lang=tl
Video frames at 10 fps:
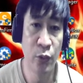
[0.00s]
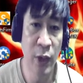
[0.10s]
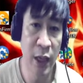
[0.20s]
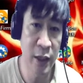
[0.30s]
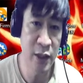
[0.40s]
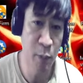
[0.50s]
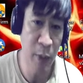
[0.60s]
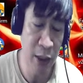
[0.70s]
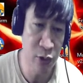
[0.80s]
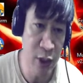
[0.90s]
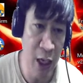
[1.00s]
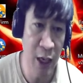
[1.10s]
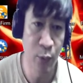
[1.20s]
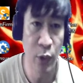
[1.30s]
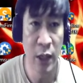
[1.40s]
Walang respeto sa
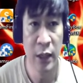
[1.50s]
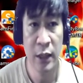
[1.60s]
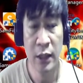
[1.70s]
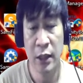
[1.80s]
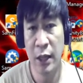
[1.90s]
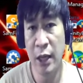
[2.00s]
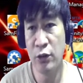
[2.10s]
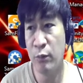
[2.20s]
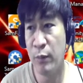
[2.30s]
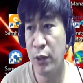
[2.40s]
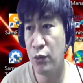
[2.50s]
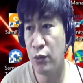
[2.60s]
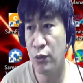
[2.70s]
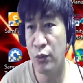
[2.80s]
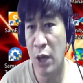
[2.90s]
kapwa. Ito ba
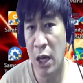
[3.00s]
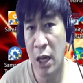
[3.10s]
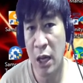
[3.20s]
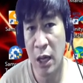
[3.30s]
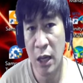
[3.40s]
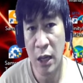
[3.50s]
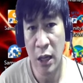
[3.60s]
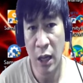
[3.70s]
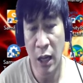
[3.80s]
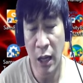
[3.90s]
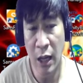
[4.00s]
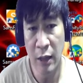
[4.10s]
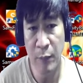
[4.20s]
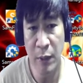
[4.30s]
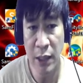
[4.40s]
yung uh, uh,
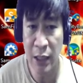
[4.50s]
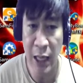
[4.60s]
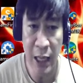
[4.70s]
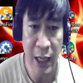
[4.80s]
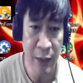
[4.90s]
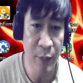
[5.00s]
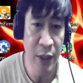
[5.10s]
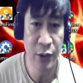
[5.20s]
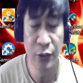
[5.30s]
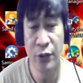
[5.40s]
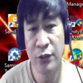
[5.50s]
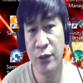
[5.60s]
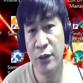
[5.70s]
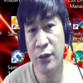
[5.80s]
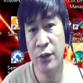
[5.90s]
ipinaglalaban nyo?
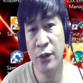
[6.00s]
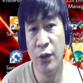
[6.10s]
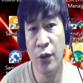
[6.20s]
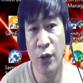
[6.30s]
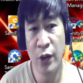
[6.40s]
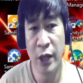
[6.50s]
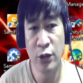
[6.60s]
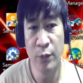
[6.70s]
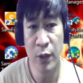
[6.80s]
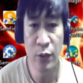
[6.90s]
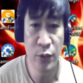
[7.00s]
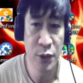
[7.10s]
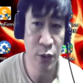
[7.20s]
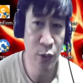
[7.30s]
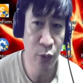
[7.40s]
O ito ba yung
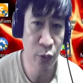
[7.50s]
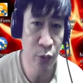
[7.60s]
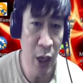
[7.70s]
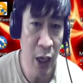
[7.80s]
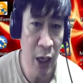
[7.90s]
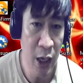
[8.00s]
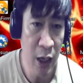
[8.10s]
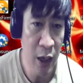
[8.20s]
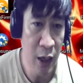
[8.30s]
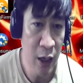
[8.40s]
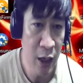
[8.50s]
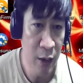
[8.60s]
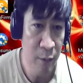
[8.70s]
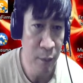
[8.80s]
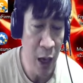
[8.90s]
gusto nyong uh,
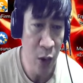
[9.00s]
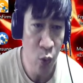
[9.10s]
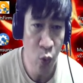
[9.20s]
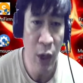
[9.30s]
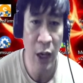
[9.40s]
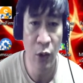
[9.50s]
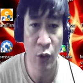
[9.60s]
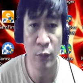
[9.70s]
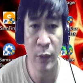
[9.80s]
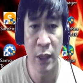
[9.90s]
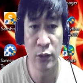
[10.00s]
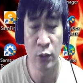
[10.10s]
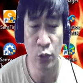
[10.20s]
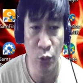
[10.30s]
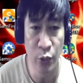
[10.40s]
makuha o
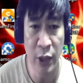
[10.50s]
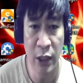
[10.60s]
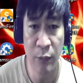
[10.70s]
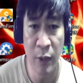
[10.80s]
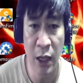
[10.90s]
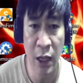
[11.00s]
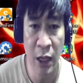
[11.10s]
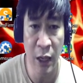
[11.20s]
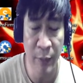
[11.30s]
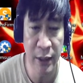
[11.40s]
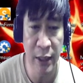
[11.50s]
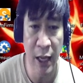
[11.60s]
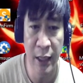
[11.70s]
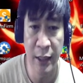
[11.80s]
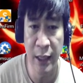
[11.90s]
matutunan ng mga
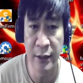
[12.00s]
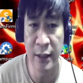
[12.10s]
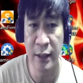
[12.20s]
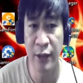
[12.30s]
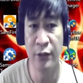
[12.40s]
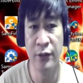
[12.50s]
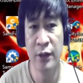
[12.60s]
kabataan natin ngayon?